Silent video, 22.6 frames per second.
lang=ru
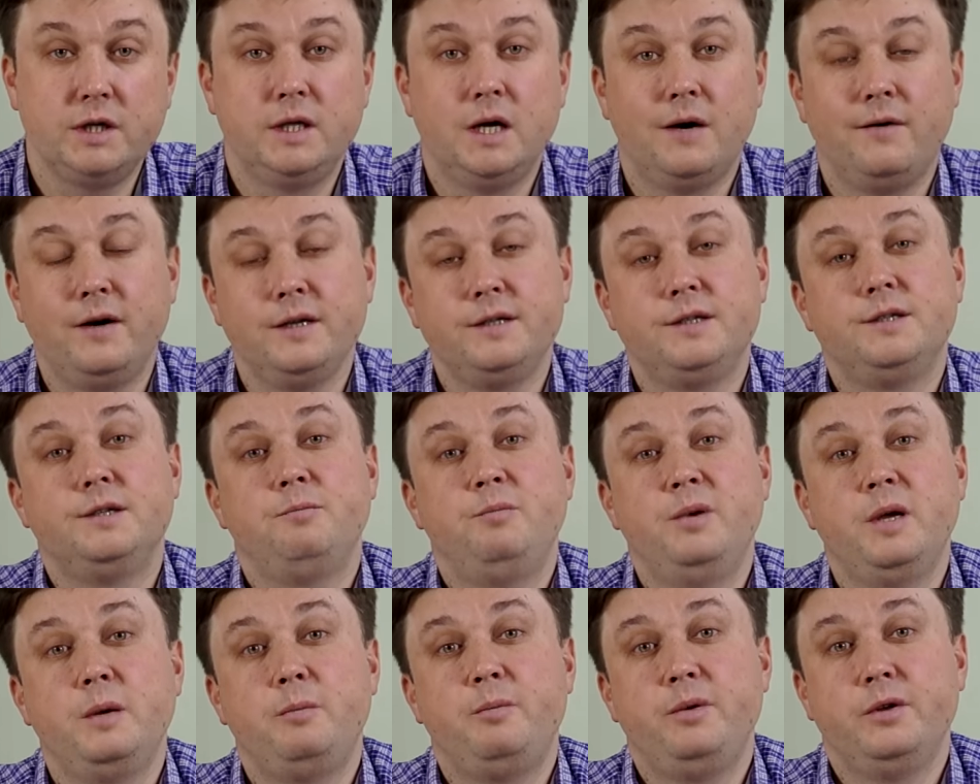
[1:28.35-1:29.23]
Давайте
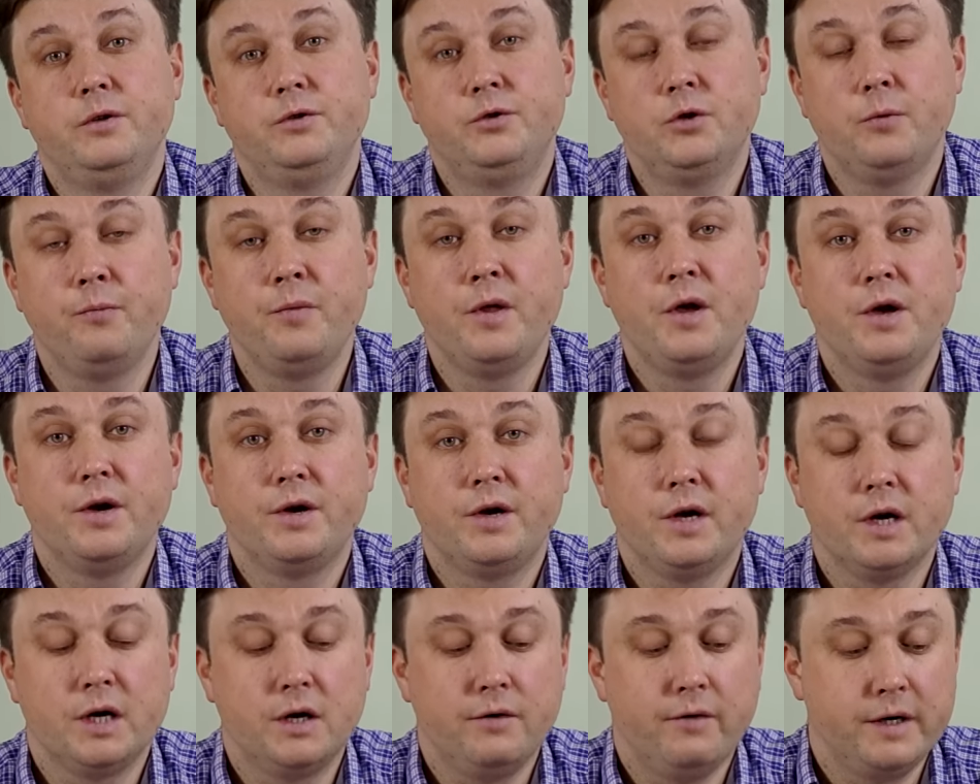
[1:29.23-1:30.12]
теперь перейдем,
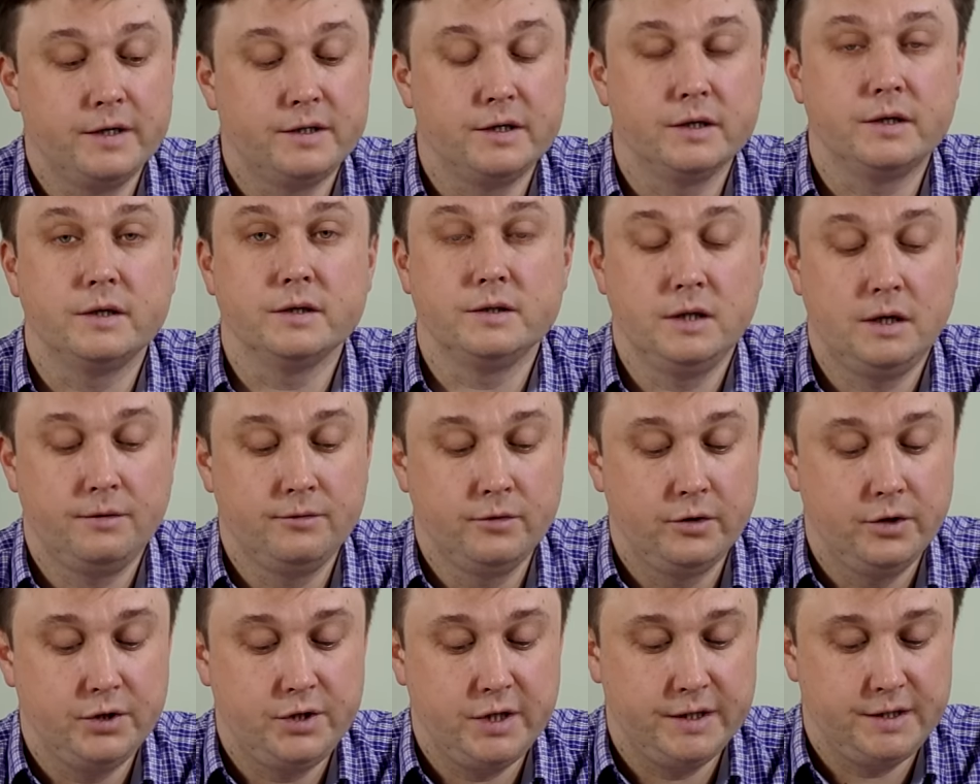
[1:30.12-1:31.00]
как говорится, к
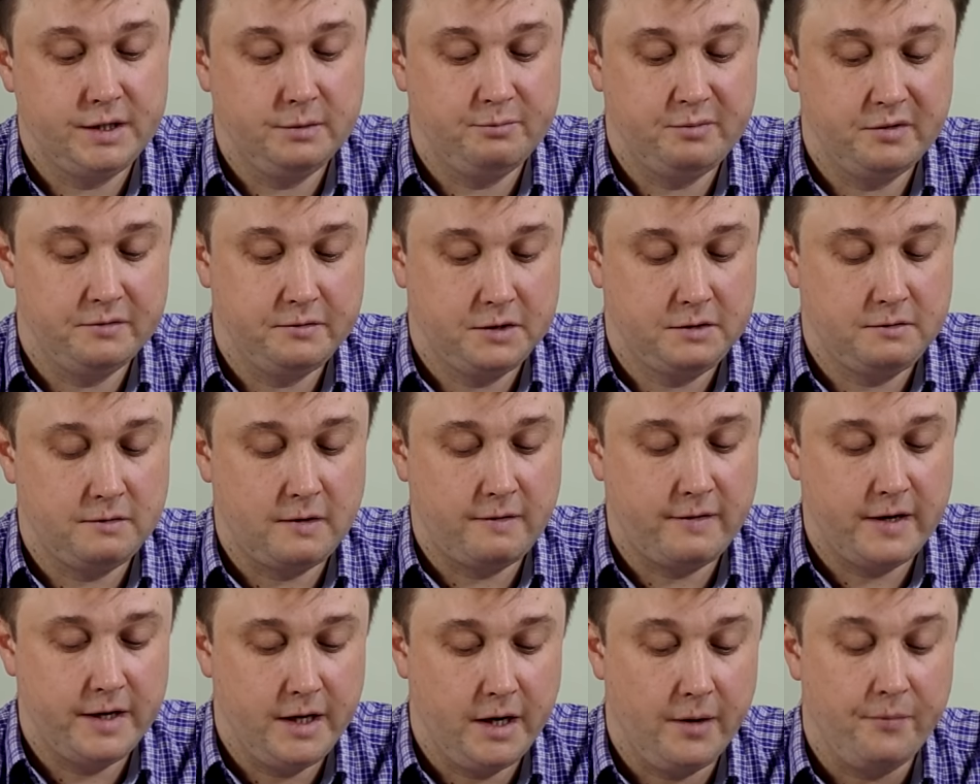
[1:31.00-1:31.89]
основной части
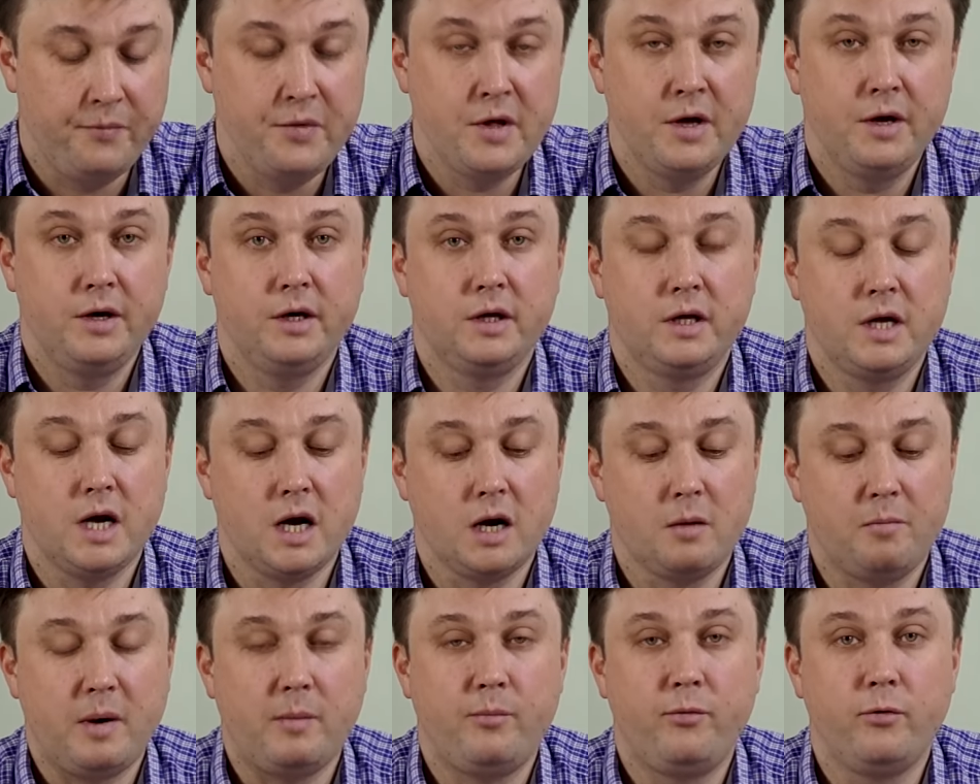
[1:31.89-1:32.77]
повествования.
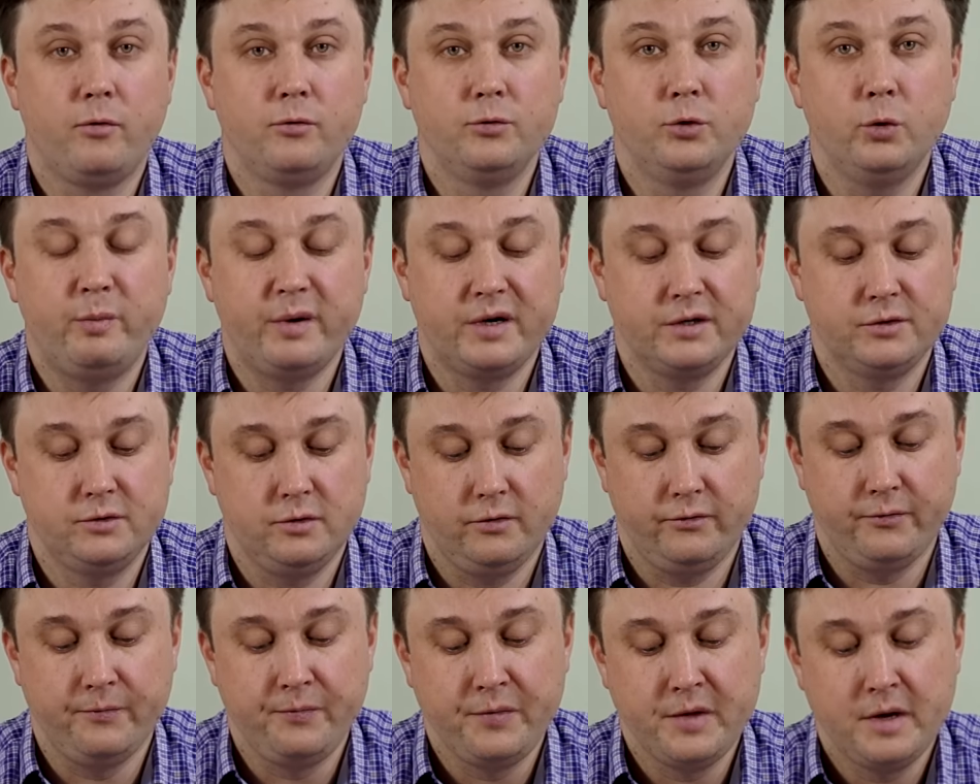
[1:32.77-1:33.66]
Итак, по поводу призов.